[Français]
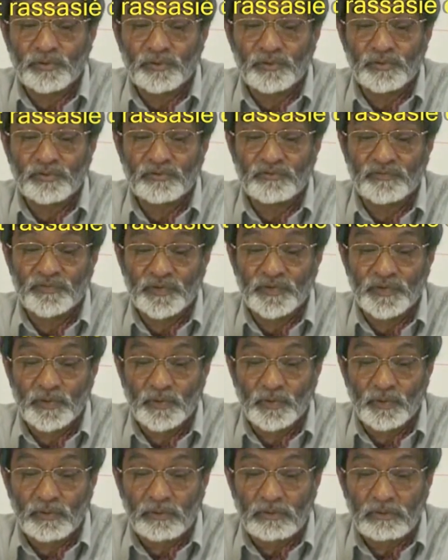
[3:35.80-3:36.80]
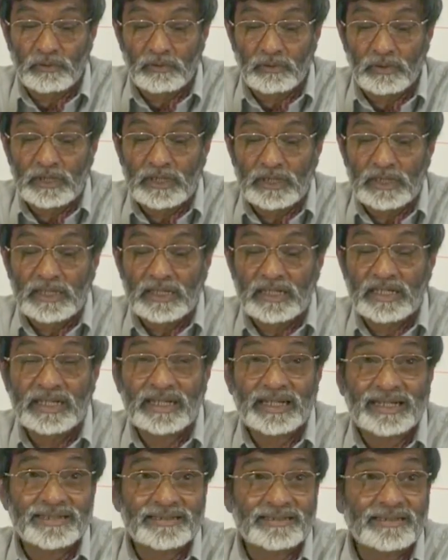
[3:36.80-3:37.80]
mourut vieux
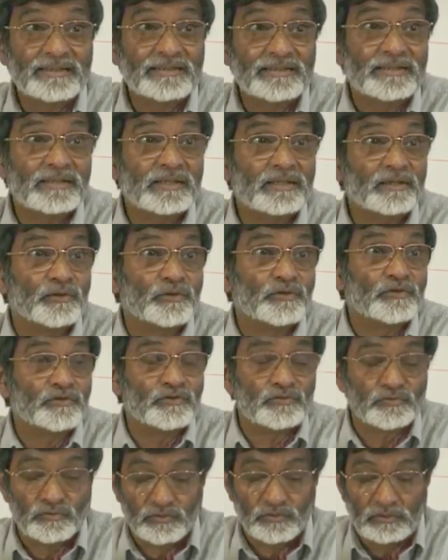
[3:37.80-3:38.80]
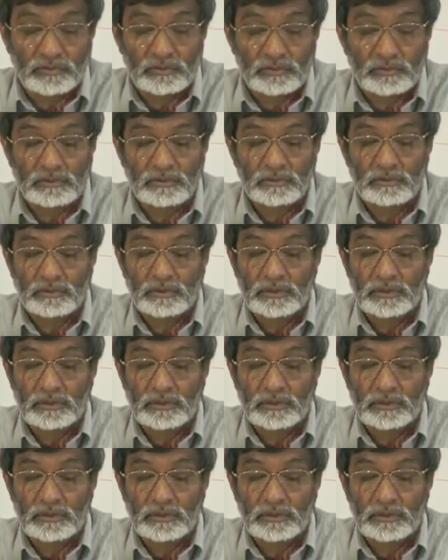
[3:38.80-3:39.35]
et rassasié de jour,